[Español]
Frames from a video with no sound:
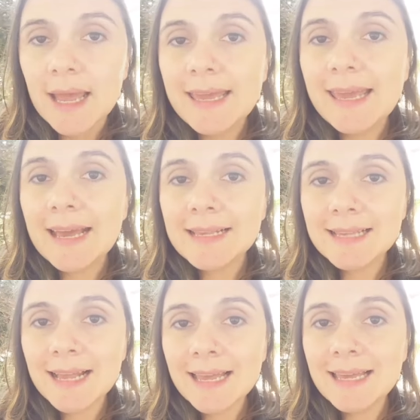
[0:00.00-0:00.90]
y
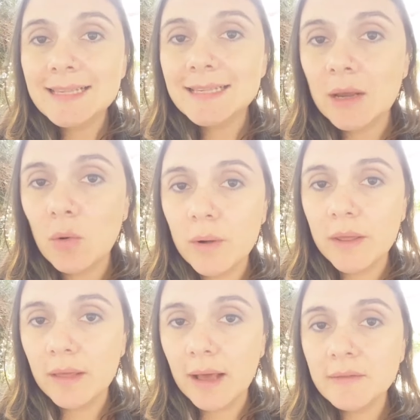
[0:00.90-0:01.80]
esa
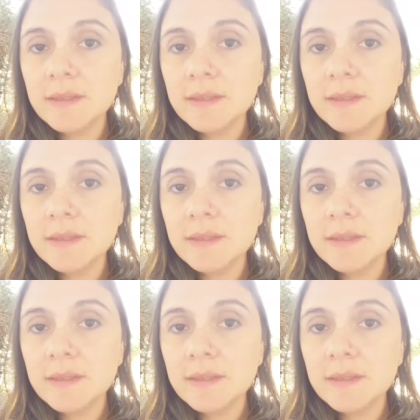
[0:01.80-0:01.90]
inseguridad